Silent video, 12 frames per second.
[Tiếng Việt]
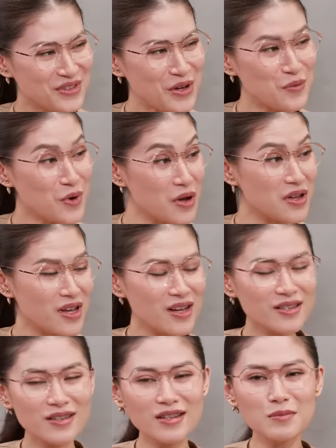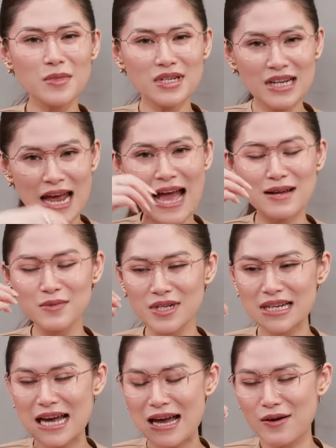Đúng rồi. Thế là mình càng
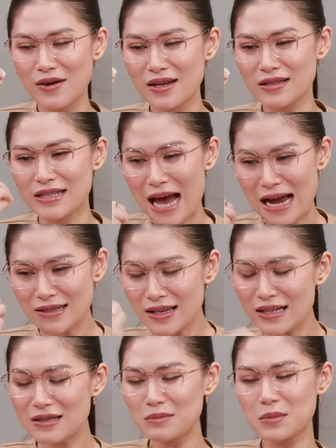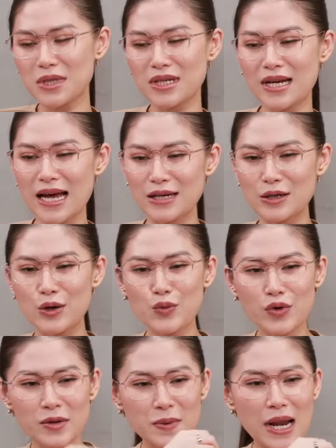Mình càng gọi là giải thích, mình càng cứ
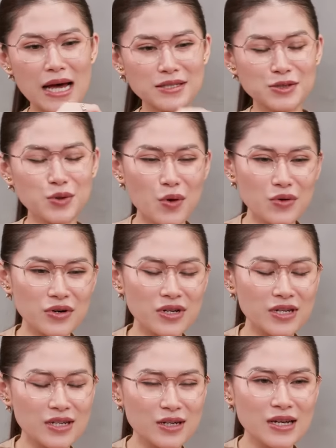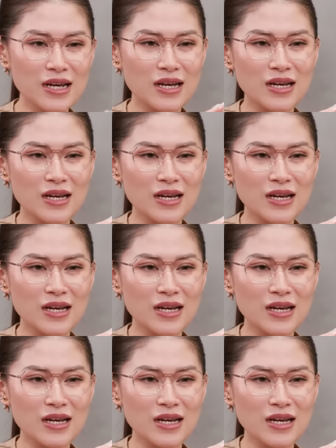reply story,